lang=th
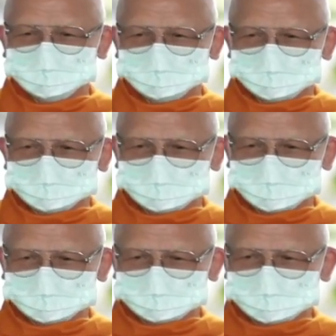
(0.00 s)
เพราะนั้น
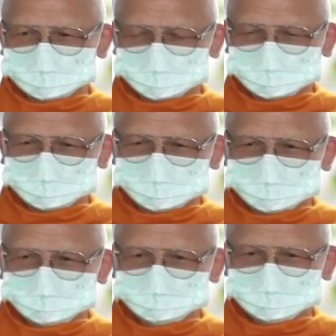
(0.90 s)

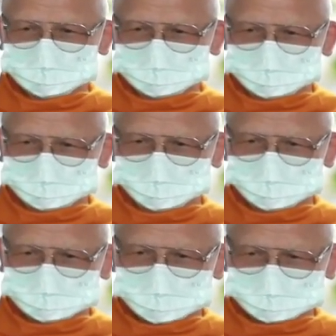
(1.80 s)
เมื่อรู้
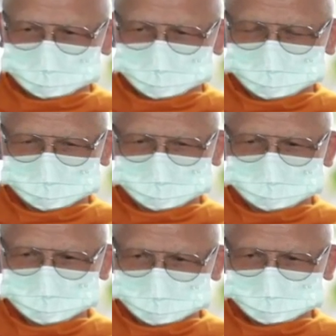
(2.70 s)
จักจิต
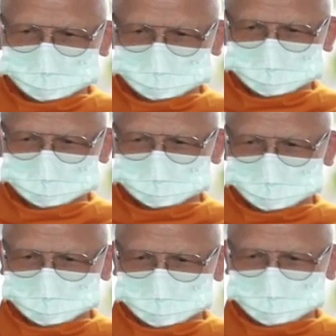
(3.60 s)
ประพัดสอน
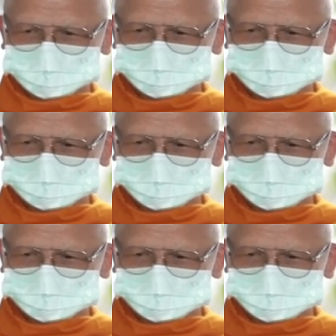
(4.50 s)
แล้ว